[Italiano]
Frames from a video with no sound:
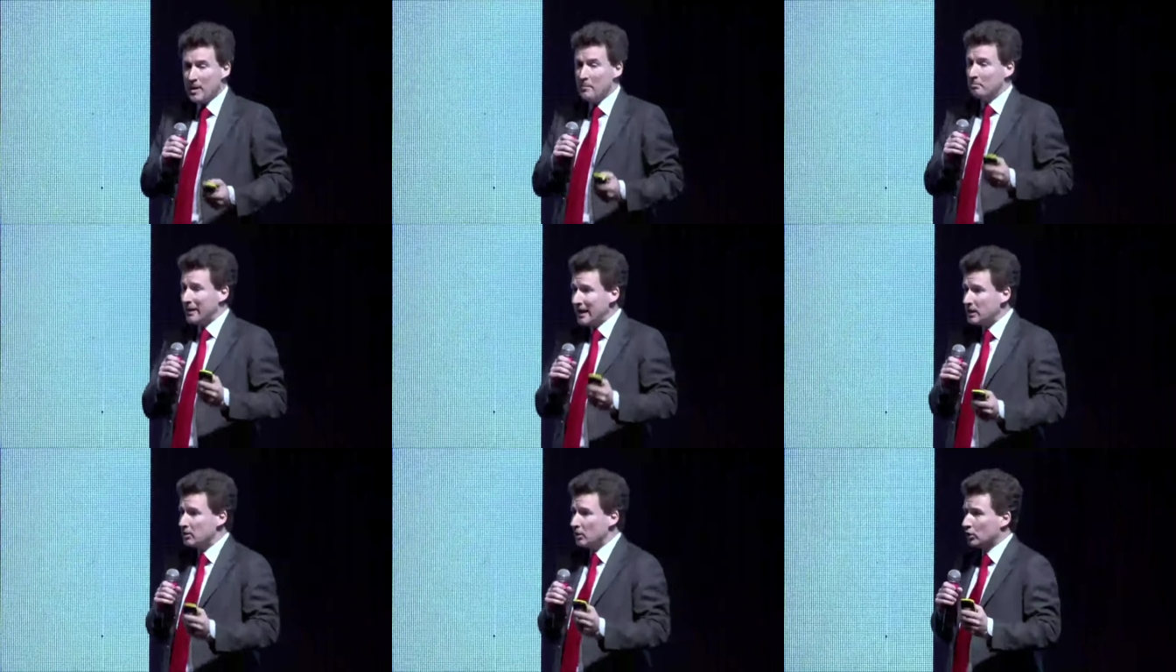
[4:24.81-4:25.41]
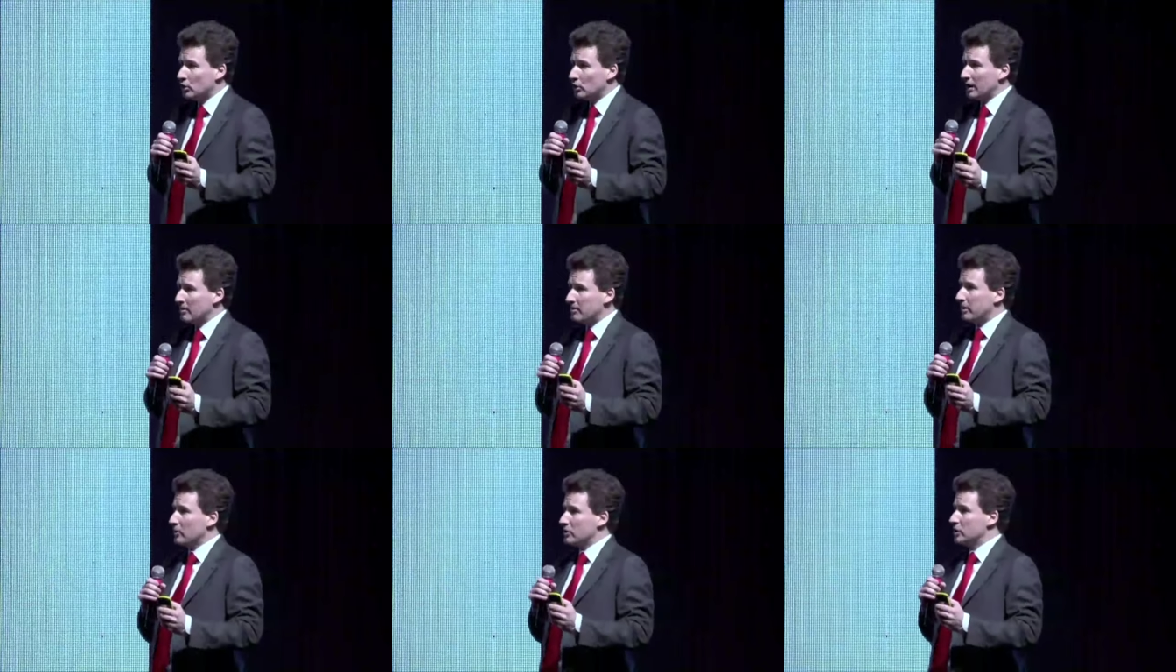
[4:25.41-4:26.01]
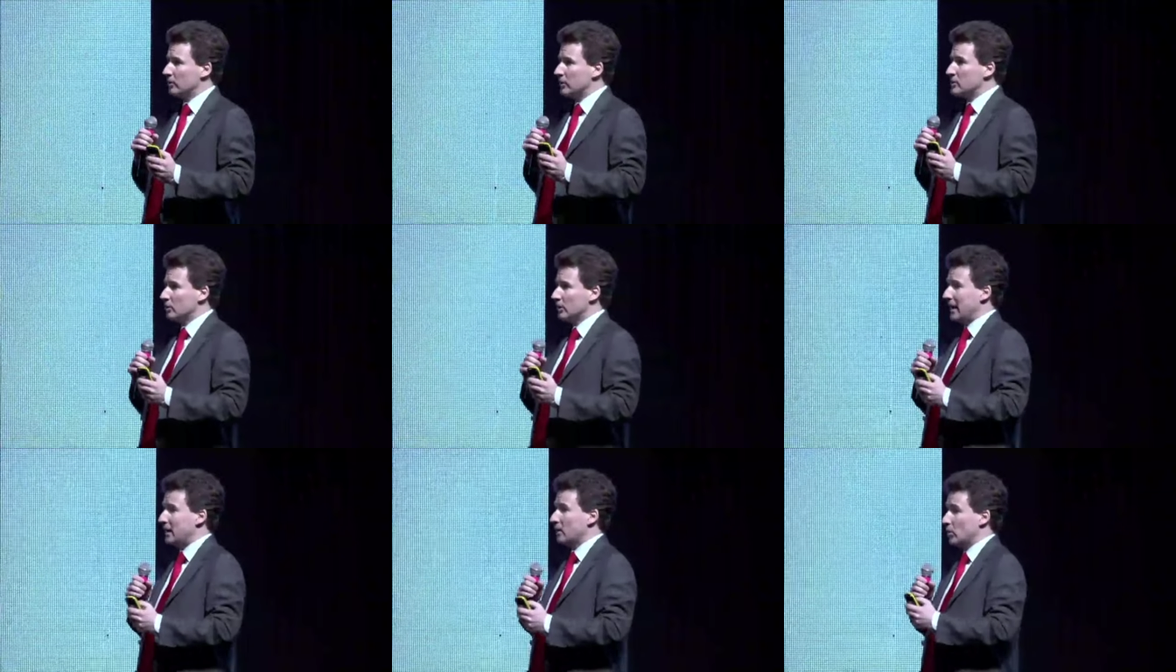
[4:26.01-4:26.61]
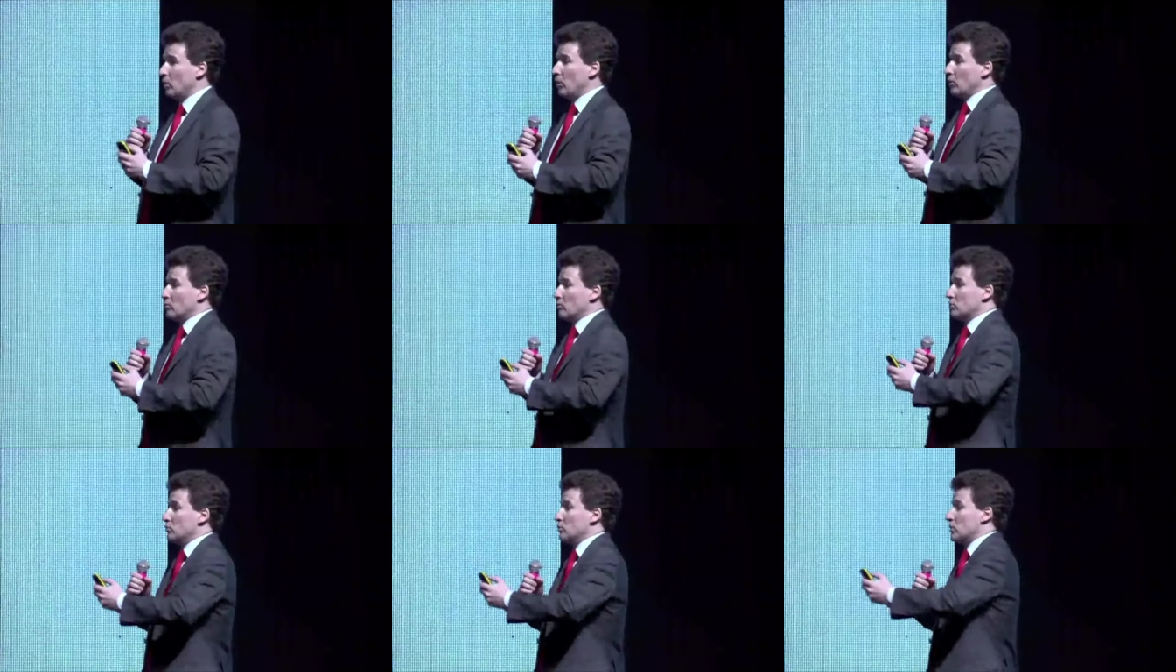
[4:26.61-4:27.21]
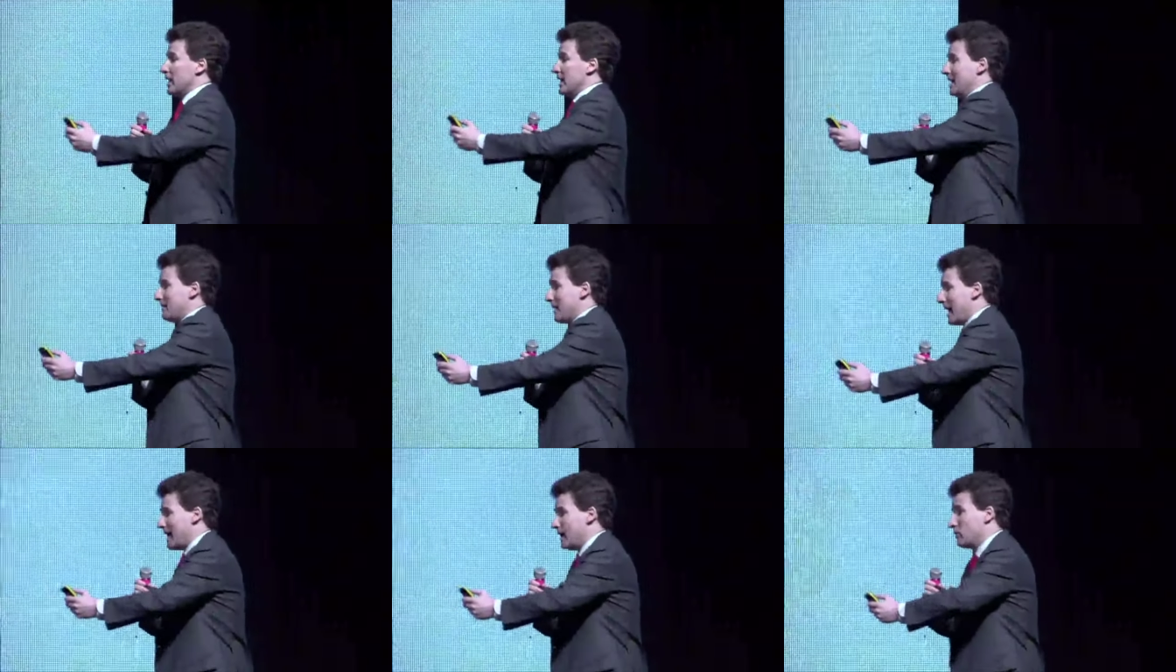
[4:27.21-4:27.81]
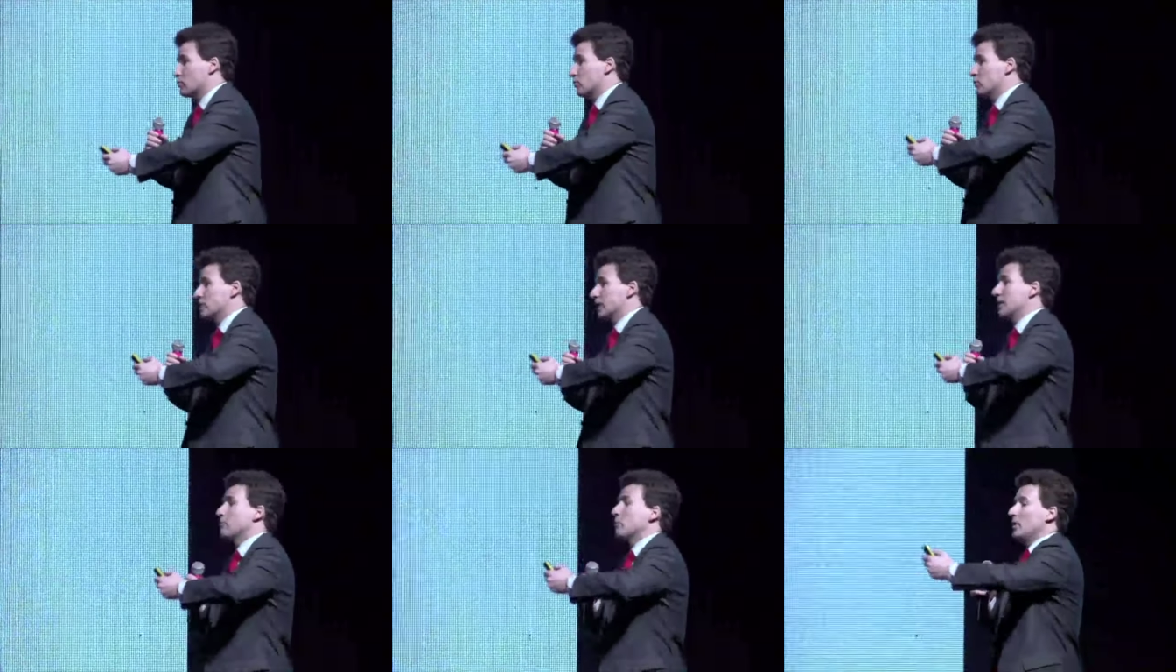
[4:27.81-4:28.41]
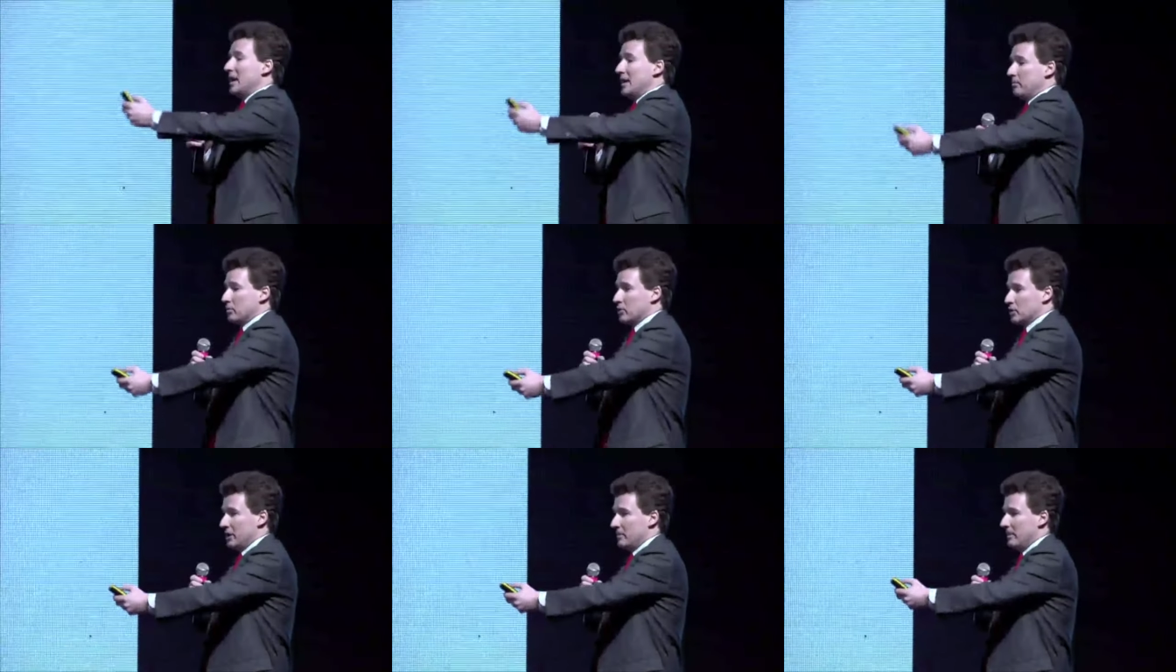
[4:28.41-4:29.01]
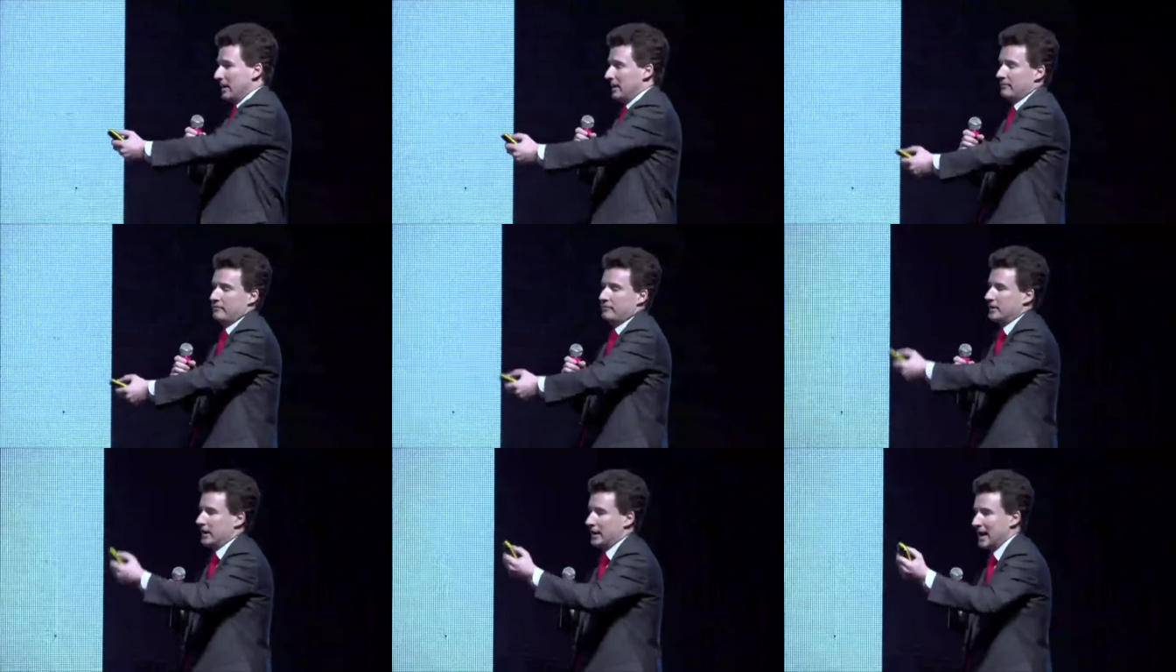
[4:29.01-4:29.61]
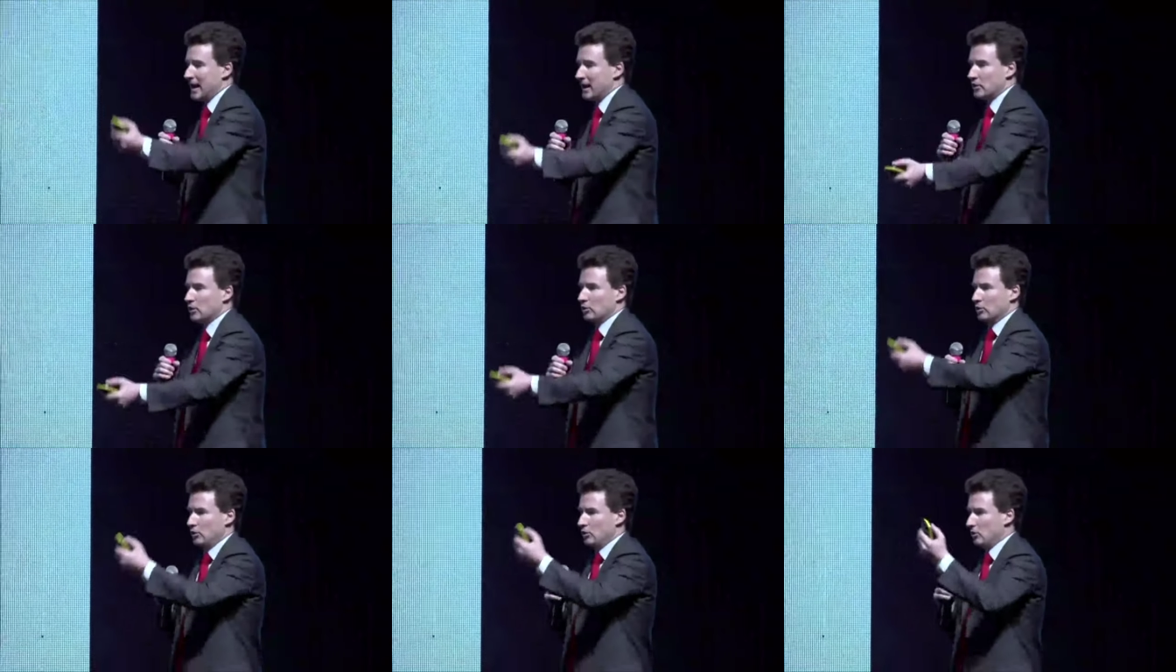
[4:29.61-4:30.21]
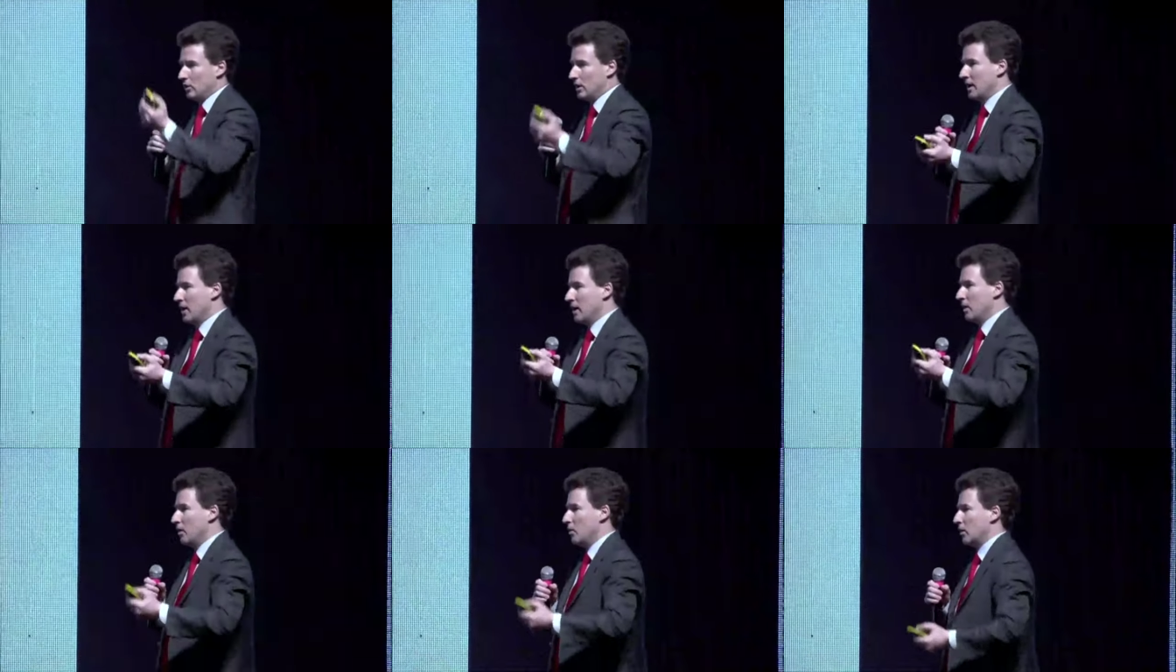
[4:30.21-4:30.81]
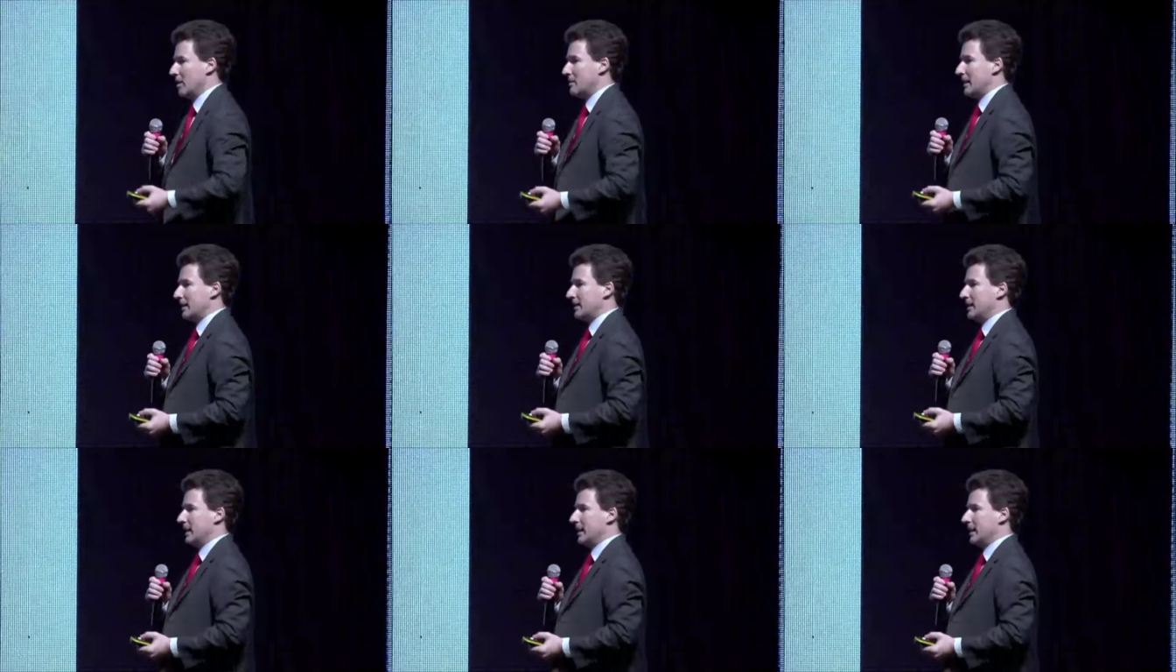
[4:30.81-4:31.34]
Meglio ancora però se questo cancro o non succede mai o succede più in là possibile, cancro o una malattia